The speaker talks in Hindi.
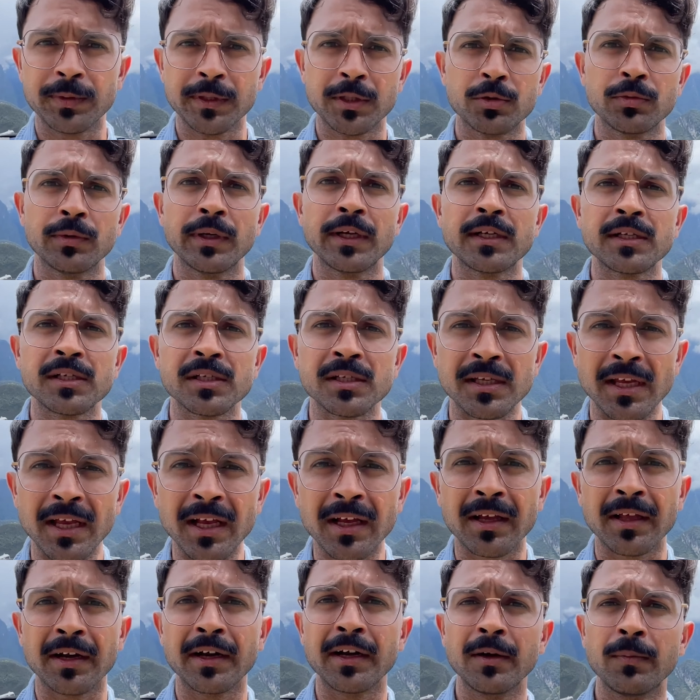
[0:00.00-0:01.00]
पिचू एक
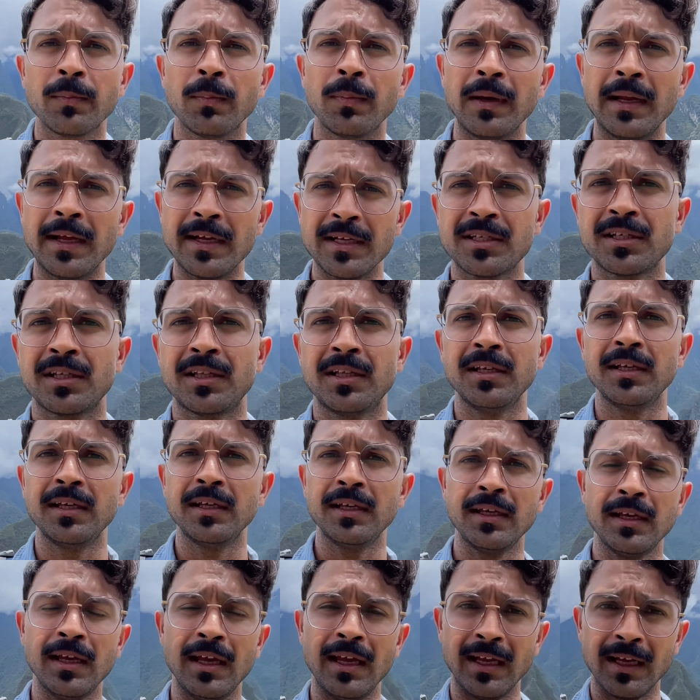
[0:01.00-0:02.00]
सेक्रेड प्लेस थी
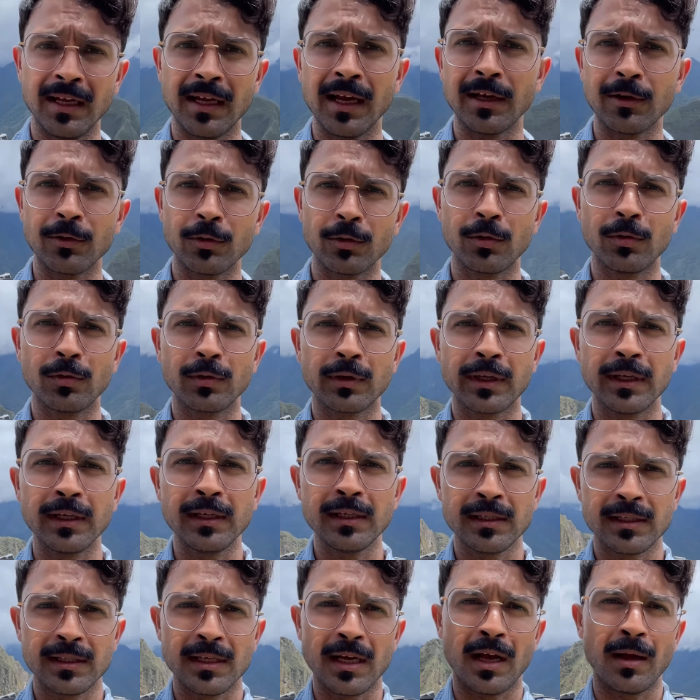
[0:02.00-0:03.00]
इनका लोगों की
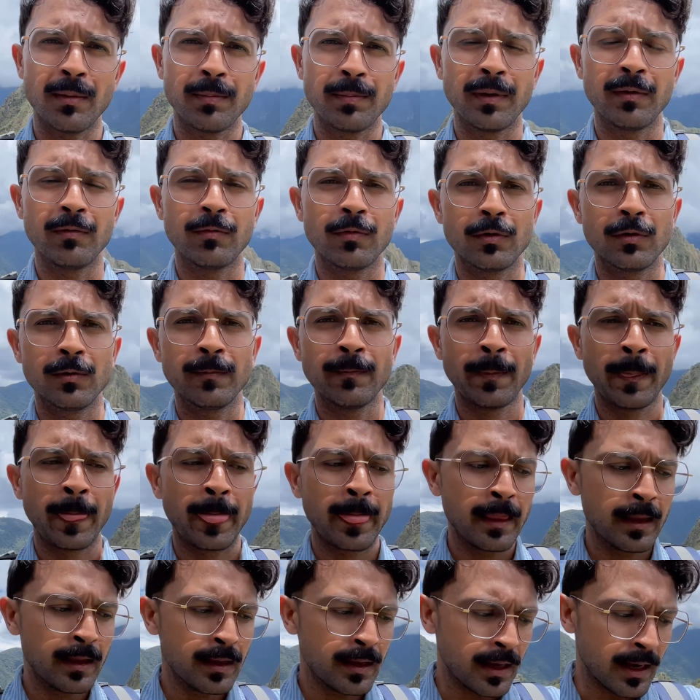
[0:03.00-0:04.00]
जहाँ पे वो
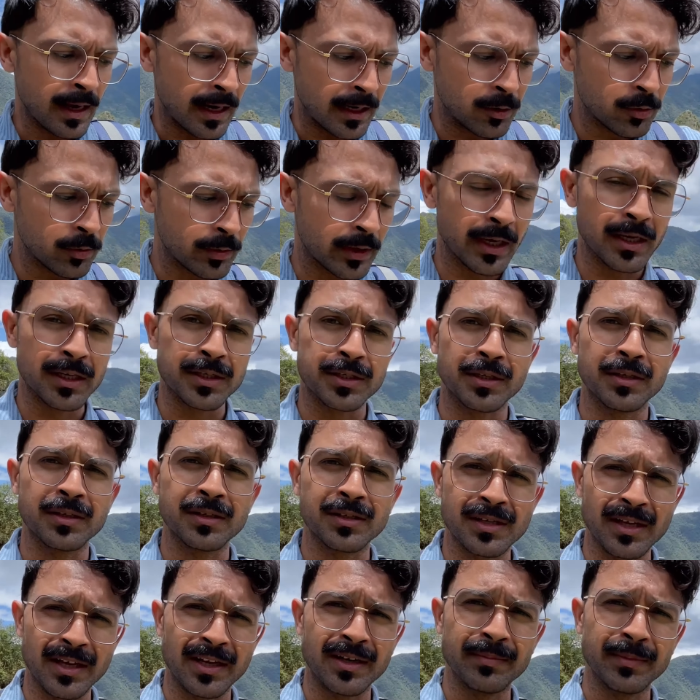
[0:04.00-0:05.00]
एडुकेशन
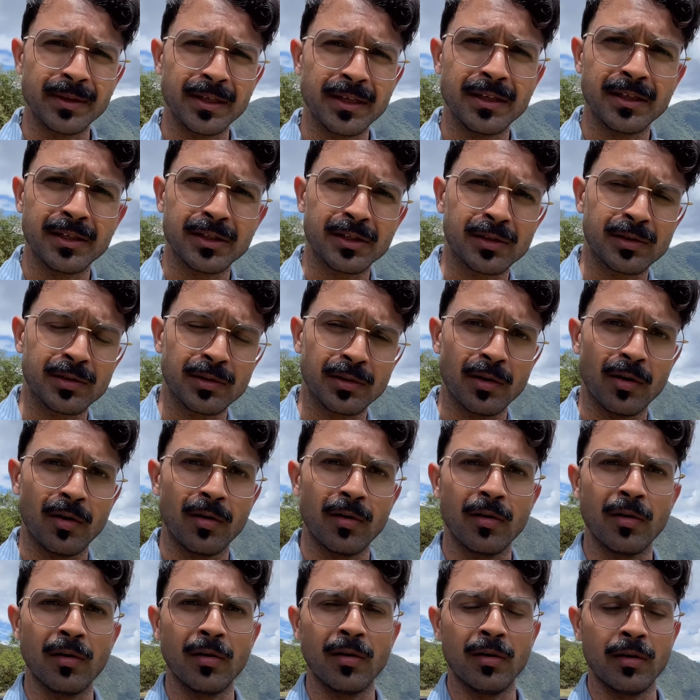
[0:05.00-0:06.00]
सेरेमनीज
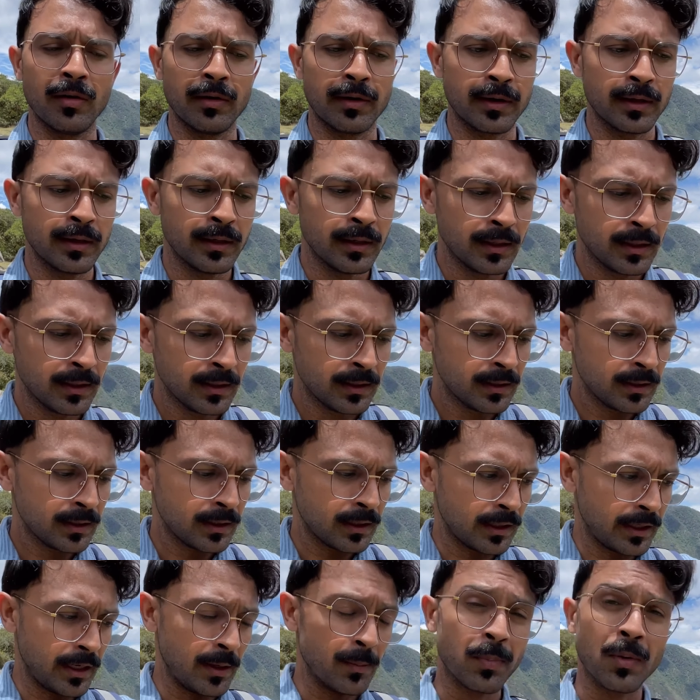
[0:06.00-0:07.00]
और
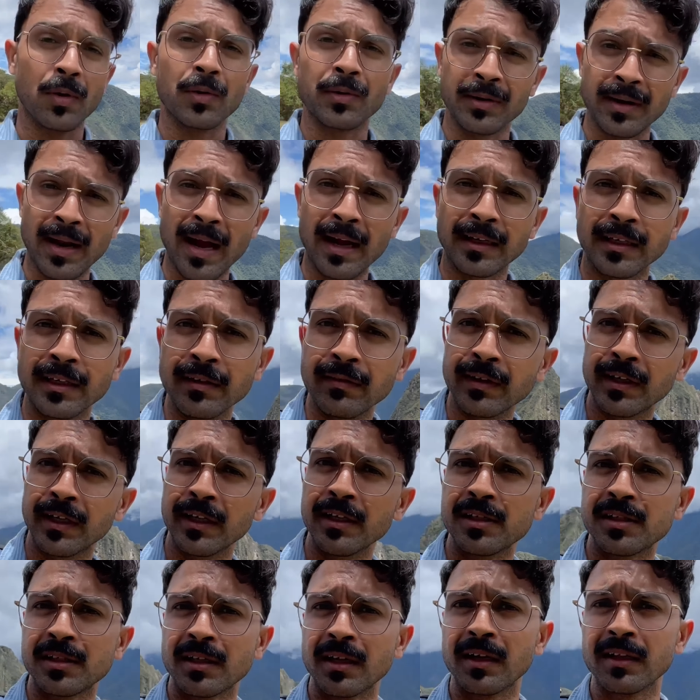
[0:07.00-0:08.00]
इम्पोर्टेंट
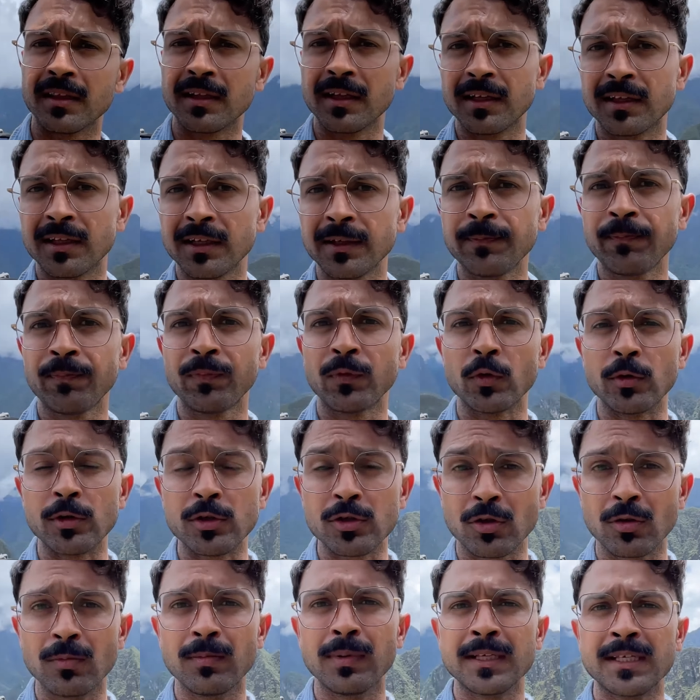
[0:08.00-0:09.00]
एक्टिविटीज़ करते थे तो
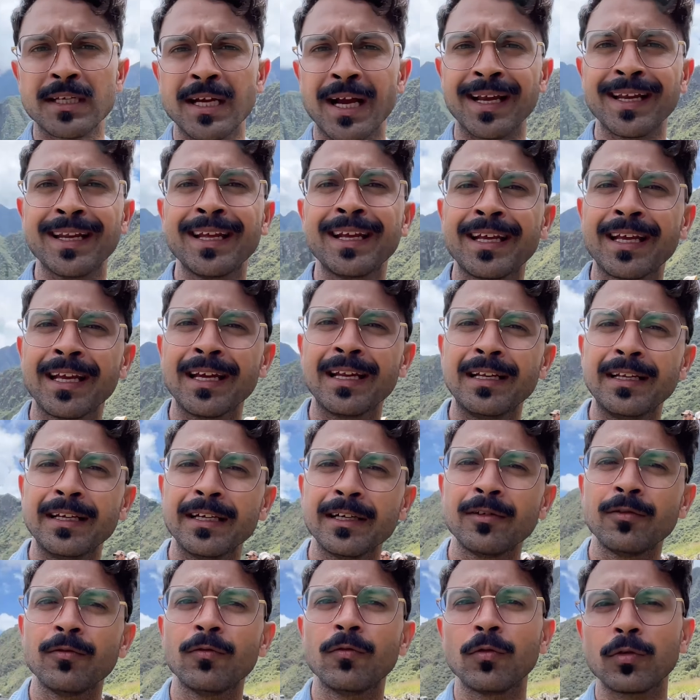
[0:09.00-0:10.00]
इसको बचाने के लिए
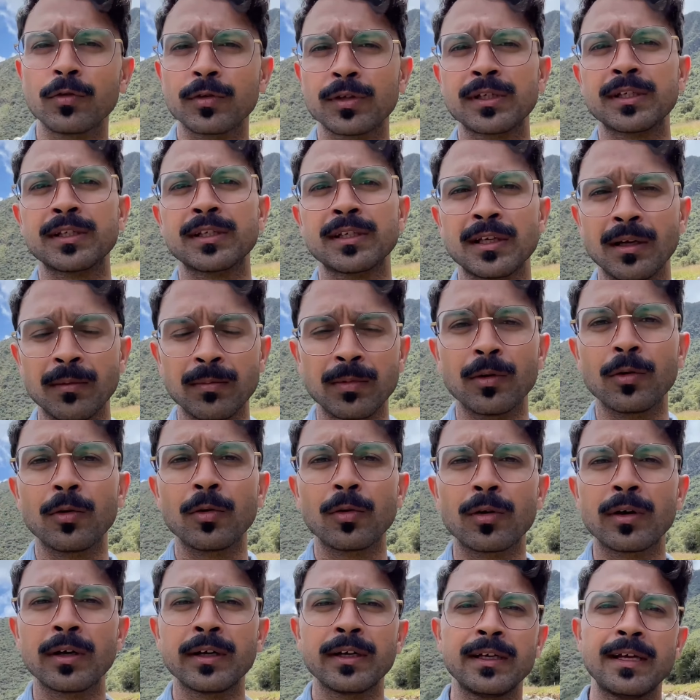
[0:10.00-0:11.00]
वो सब
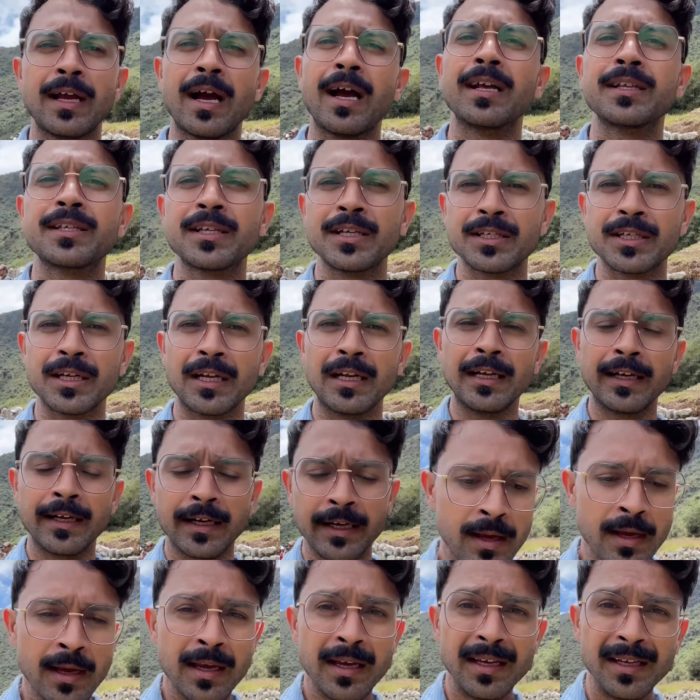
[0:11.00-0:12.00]
लोग यहाँ से चले
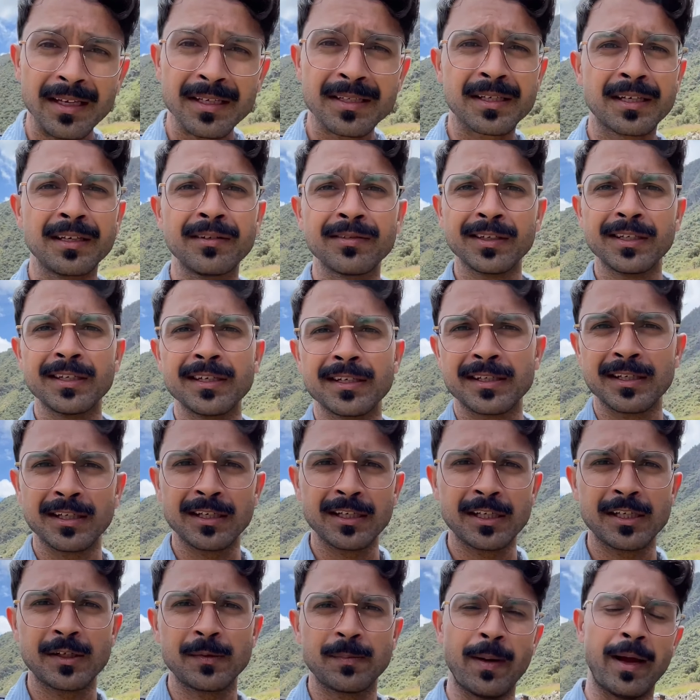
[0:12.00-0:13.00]
गए इसकी वजह से
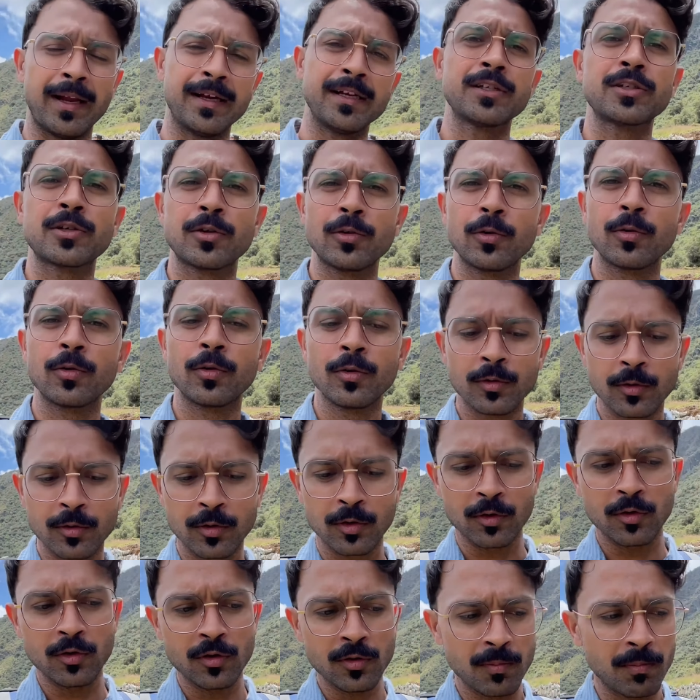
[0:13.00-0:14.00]
स्पेनिश लोगों
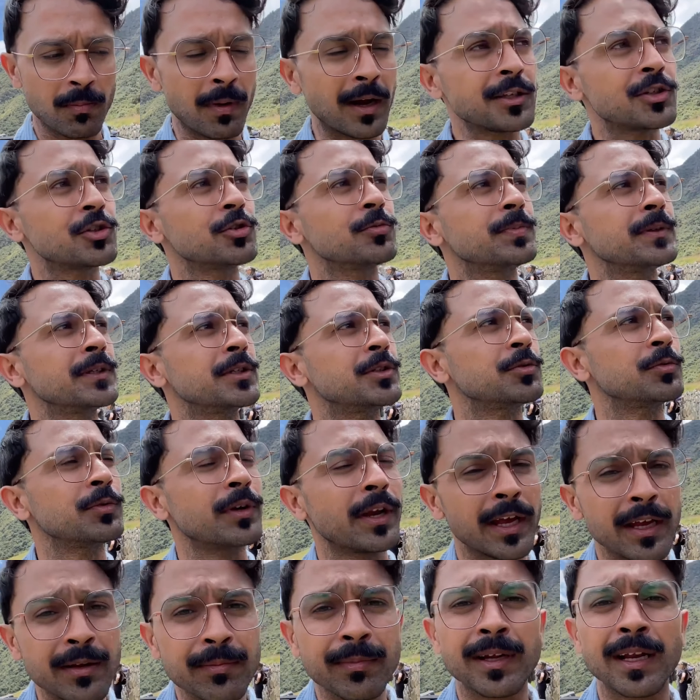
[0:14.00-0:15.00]
को माचू पिचू
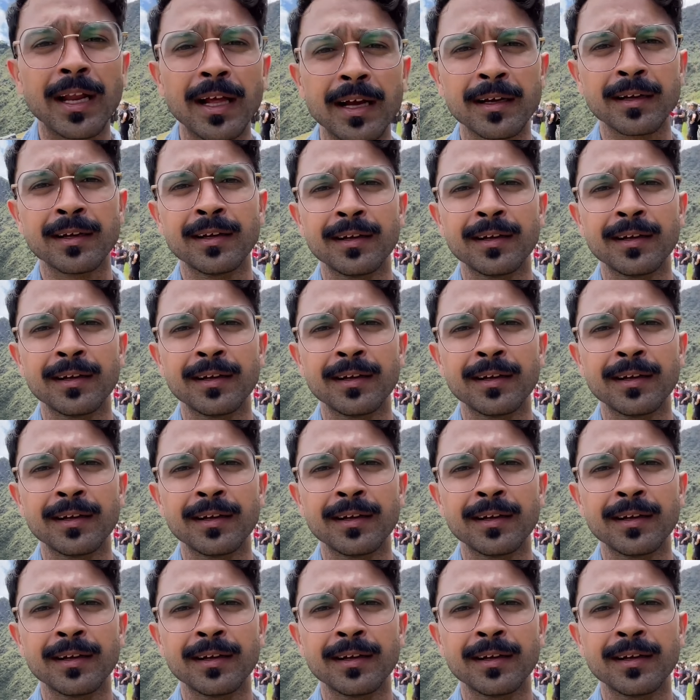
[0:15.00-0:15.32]
नहीं मिला